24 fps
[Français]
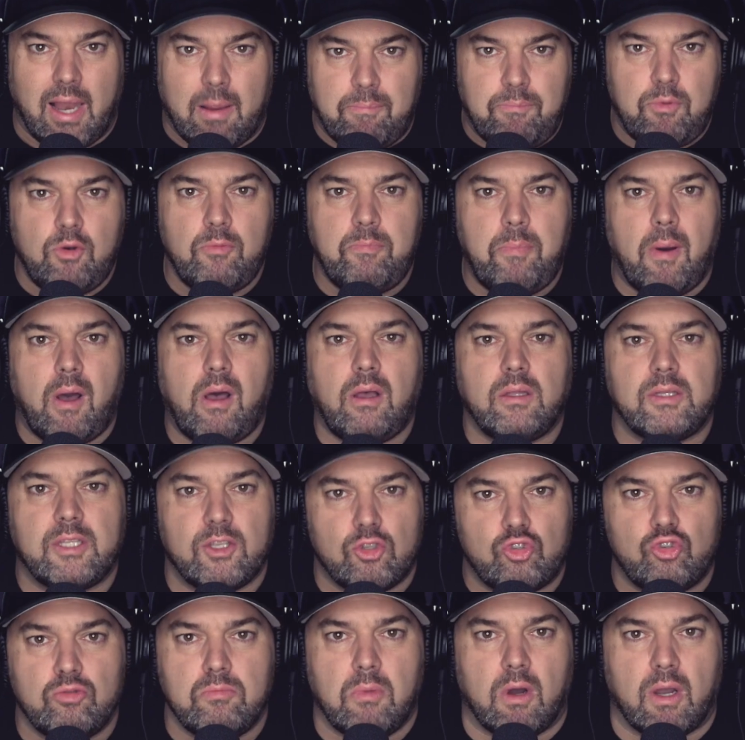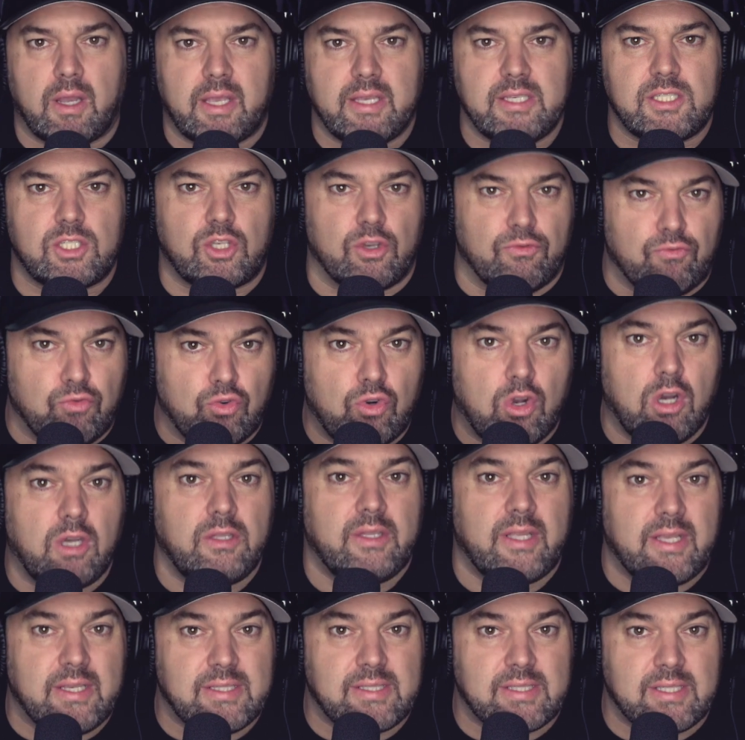La plupart des humoristes que vous
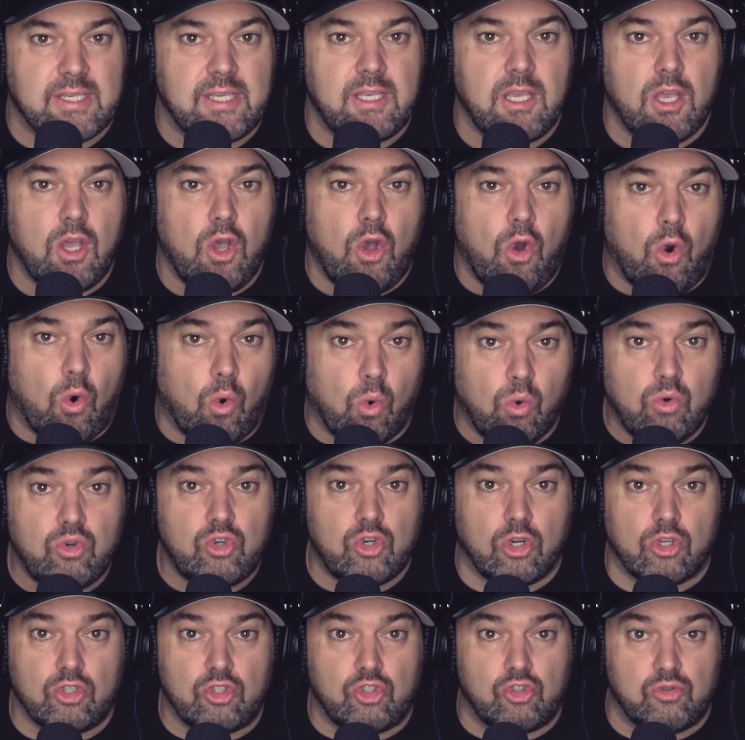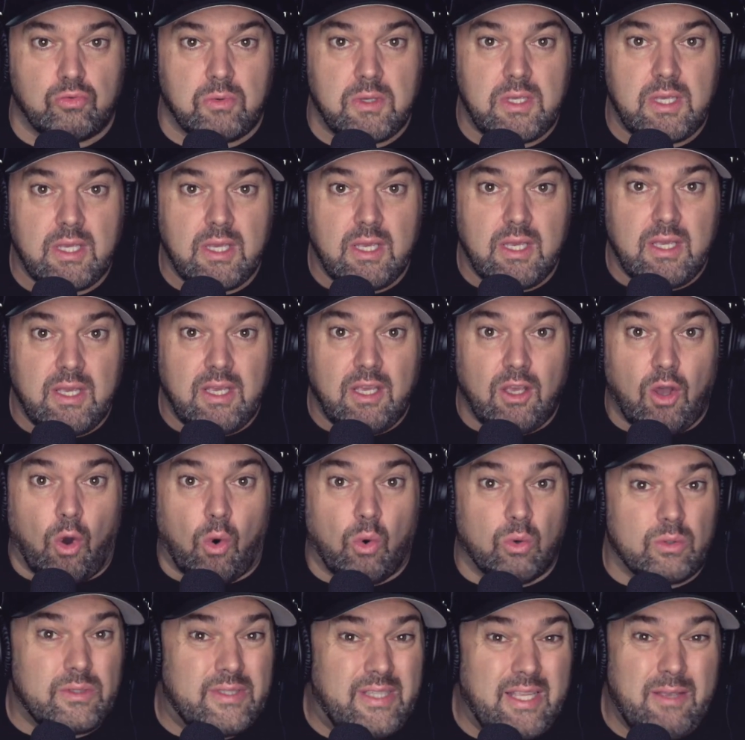connaissez aujourd'hui
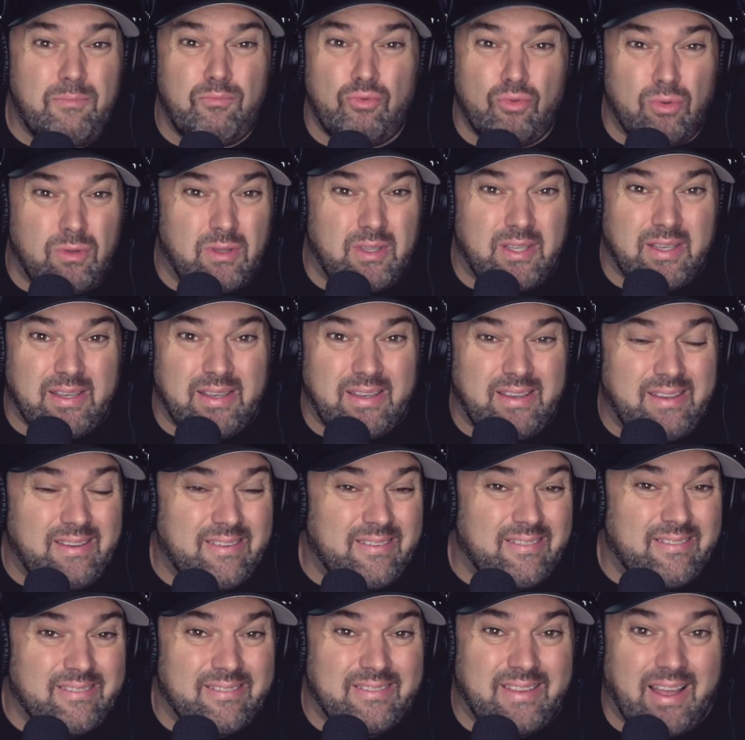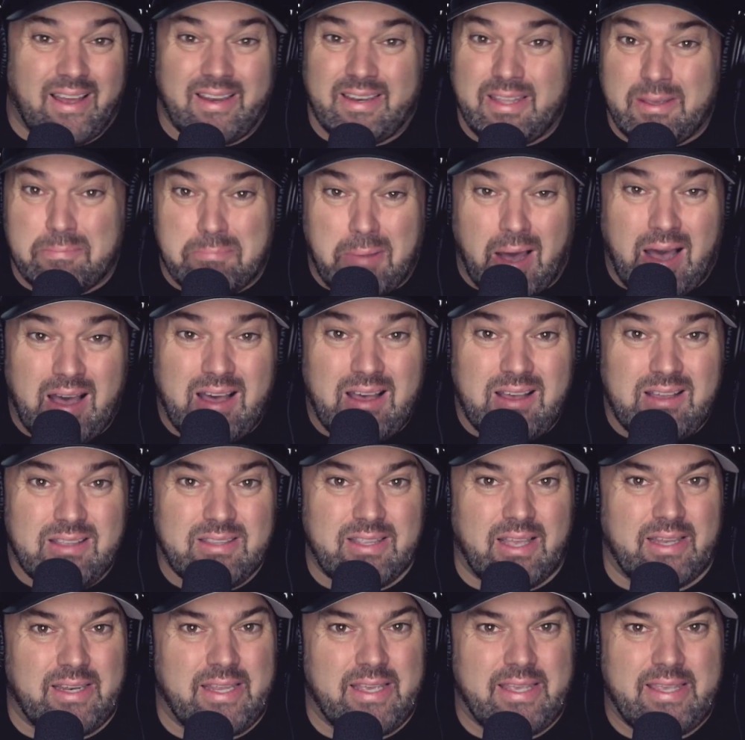ont débuté dans les bars,
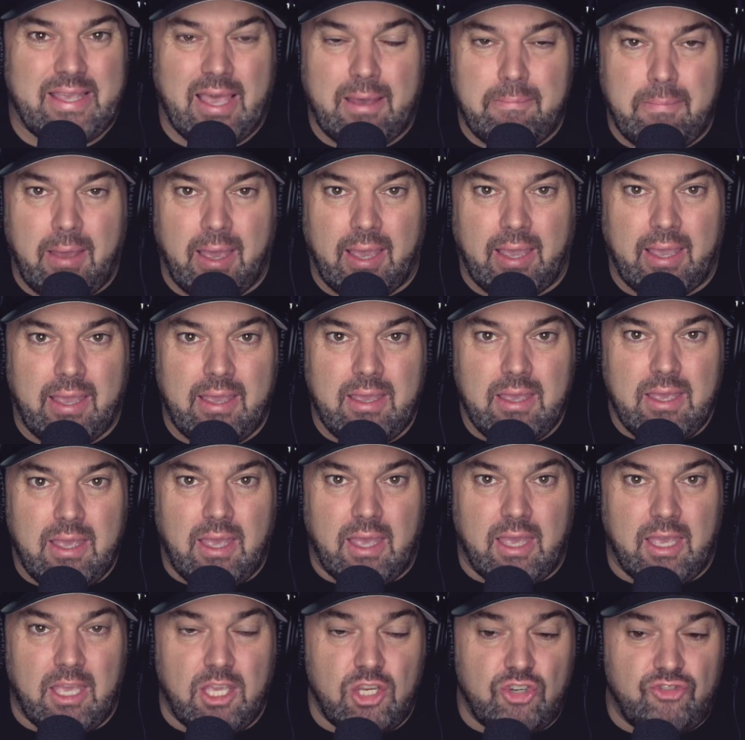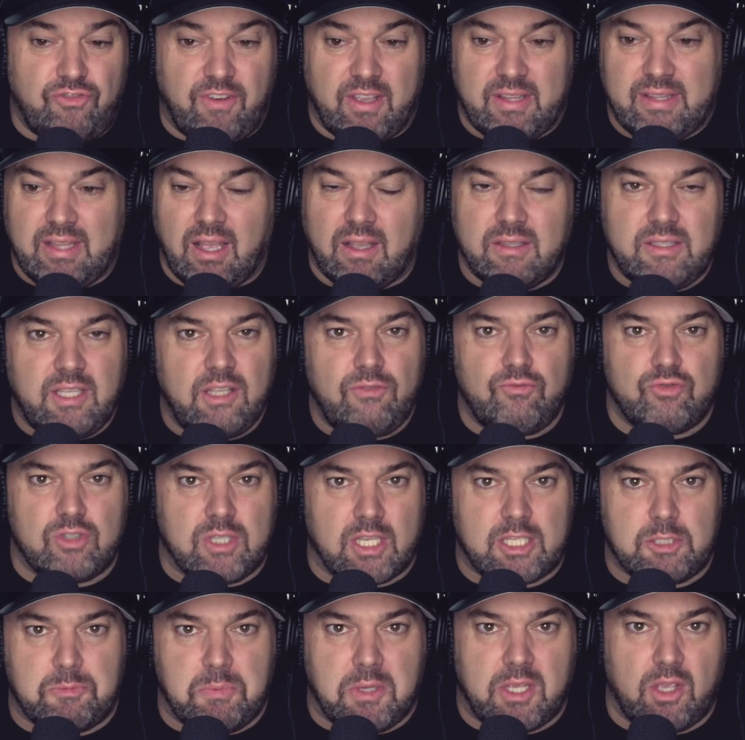dans les cabarets, et je vais tenter de
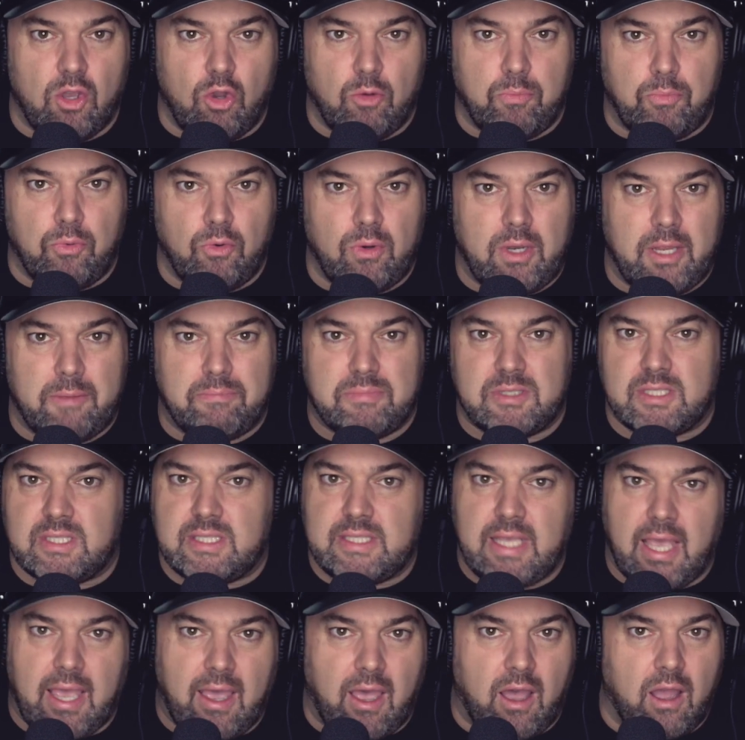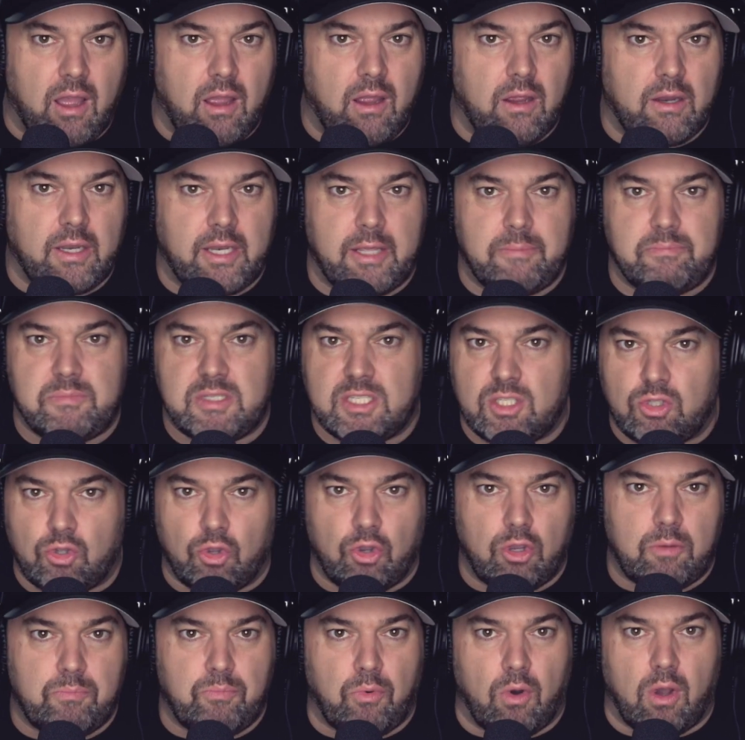vous expliquer un peu les petites erreurs, les petits
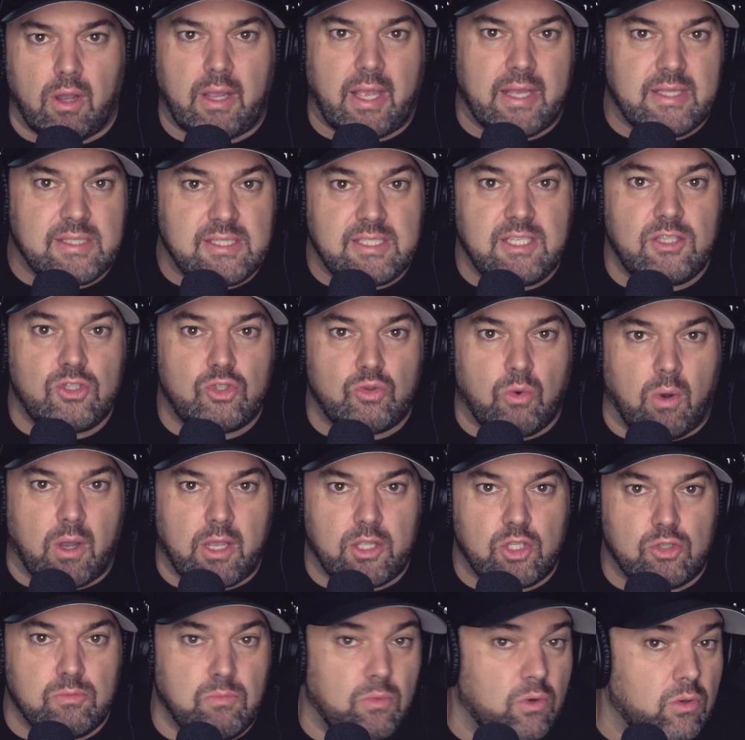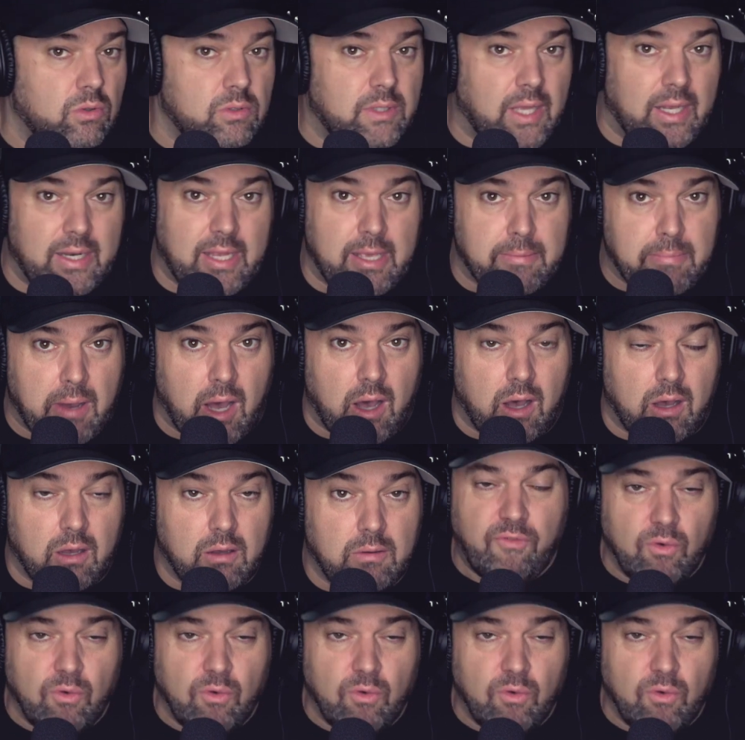trucs pour organiser une soirée d'humour dans les bars.